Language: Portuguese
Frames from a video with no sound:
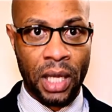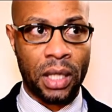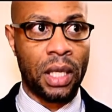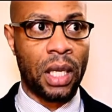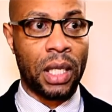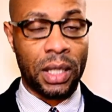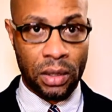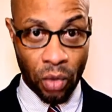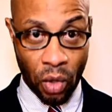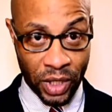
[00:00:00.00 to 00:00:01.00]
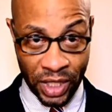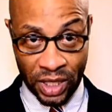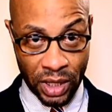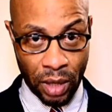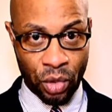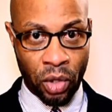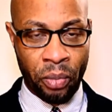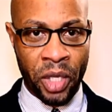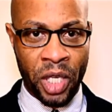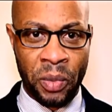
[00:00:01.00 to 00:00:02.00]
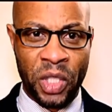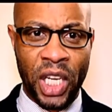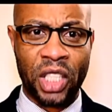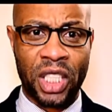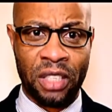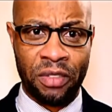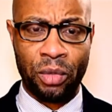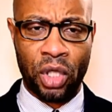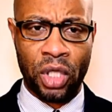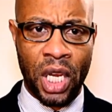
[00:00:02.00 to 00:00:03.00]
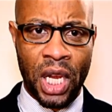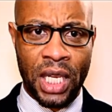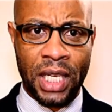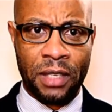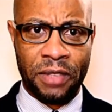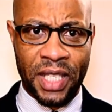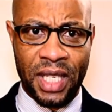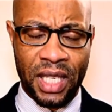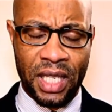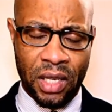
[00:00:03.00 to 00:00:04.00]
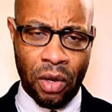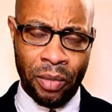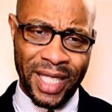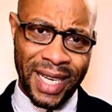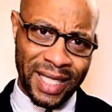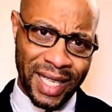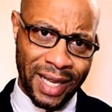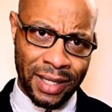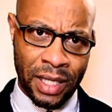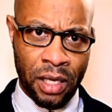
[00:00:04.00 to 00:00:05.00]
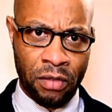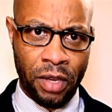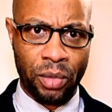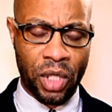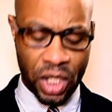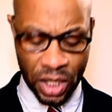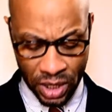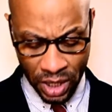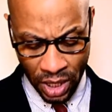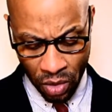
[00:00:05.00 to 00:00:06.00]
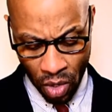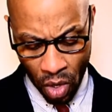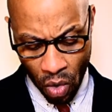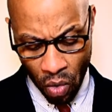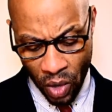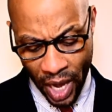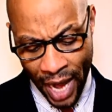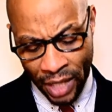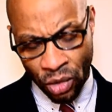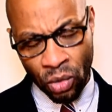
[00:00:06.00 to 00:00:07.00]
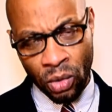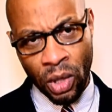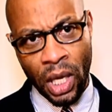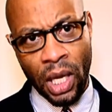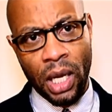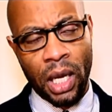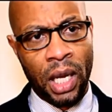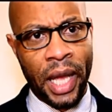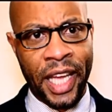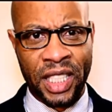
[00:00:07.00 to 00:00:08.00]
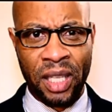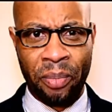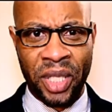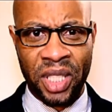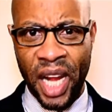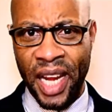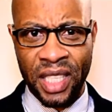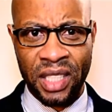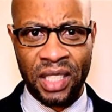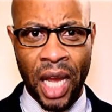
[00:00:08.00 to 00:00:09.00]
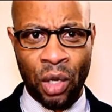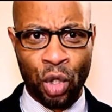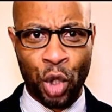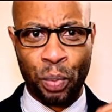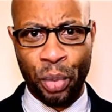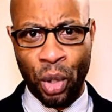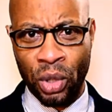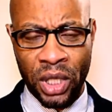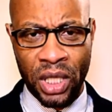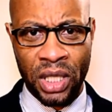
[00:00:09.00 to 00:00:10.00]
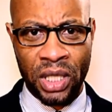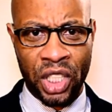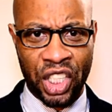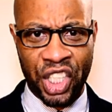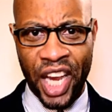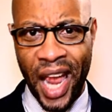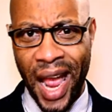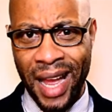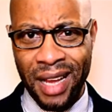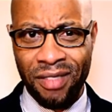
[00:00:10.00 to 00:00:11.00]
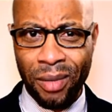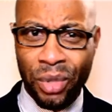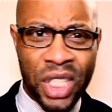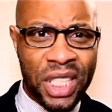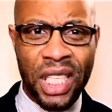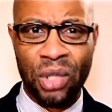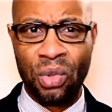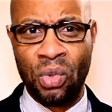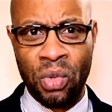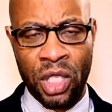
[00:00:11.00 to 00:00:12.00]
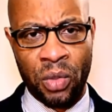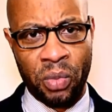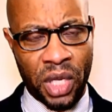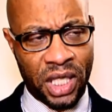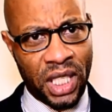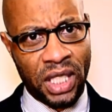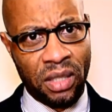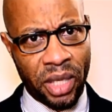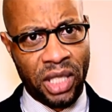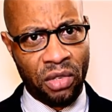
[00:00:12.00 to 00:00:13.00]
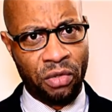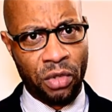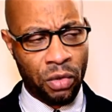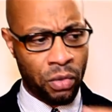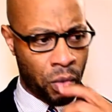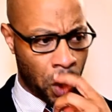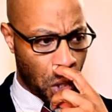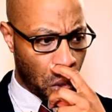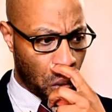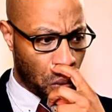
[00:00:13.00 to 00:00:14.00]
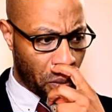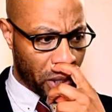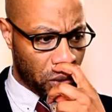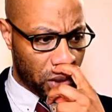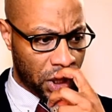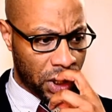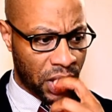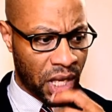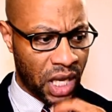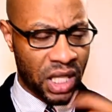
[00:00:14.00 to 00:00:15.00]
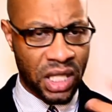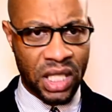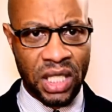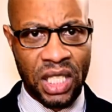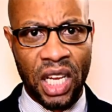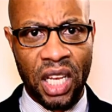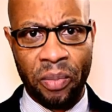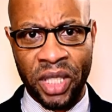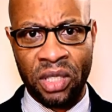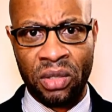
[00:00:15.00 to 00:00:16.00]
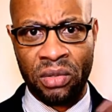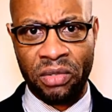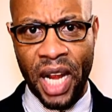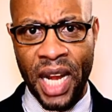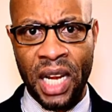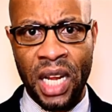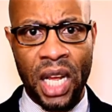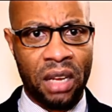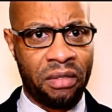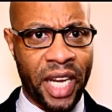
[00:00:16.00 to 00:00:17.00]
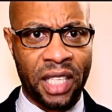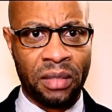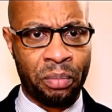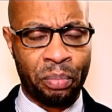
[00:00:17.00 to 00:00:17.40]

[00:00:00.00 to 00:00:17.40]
ele, nós aceitamos como primeiro-ministro. Acho que devemos fazer começar estaca zero Vamos esquecer o caso uh, eh, STP Trading, Arroz Podre, GGA, vamos esquecer tudo isso. Recentemente eu vi um, uma notícia que dizia que Patrício Vada vai